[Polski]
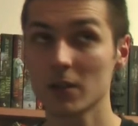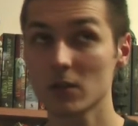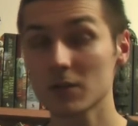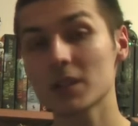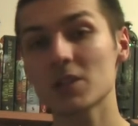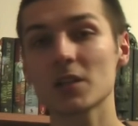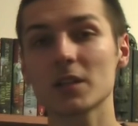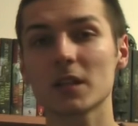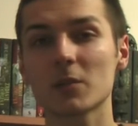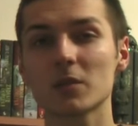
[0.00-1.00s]
To wydarzenie
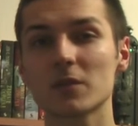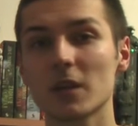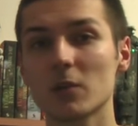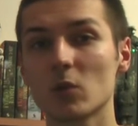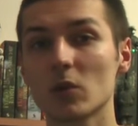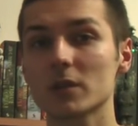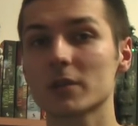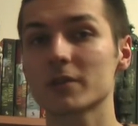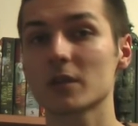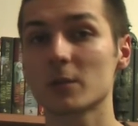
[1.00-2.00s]
jednak pozwala mu
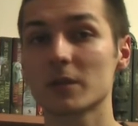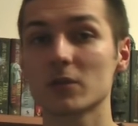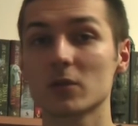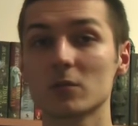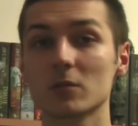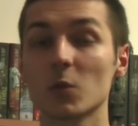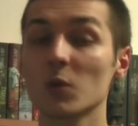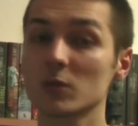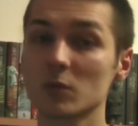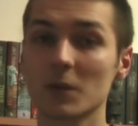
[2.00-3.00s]
odkryć sobie pewną
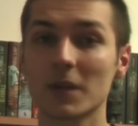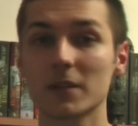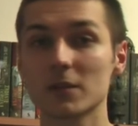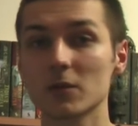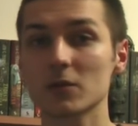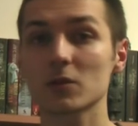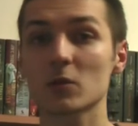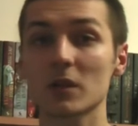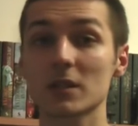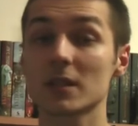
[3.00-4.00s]
nową umiejętność,
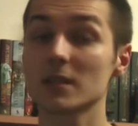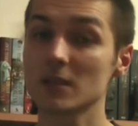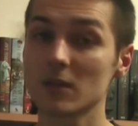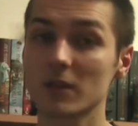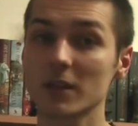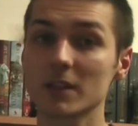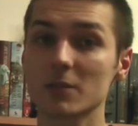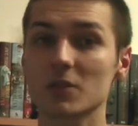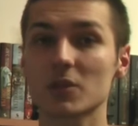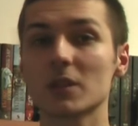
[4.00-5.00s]
która zdecydowanie
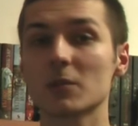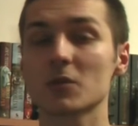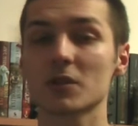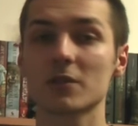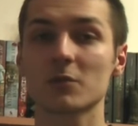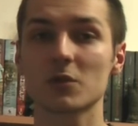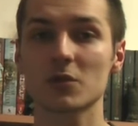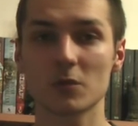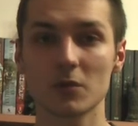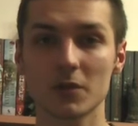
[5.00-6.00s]
przyda mu się w
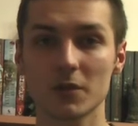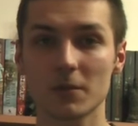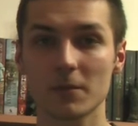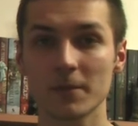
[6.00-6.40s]
przyszłości.